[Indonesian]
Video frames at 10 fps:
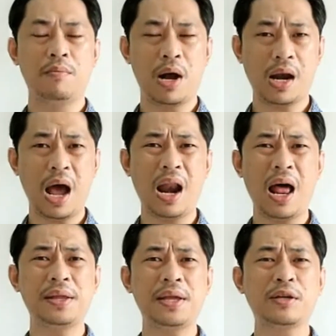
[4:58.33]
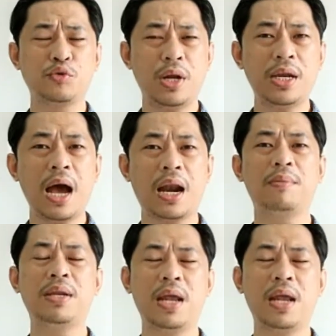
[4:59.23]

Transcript: bahkan hal-hal yang sudah dialami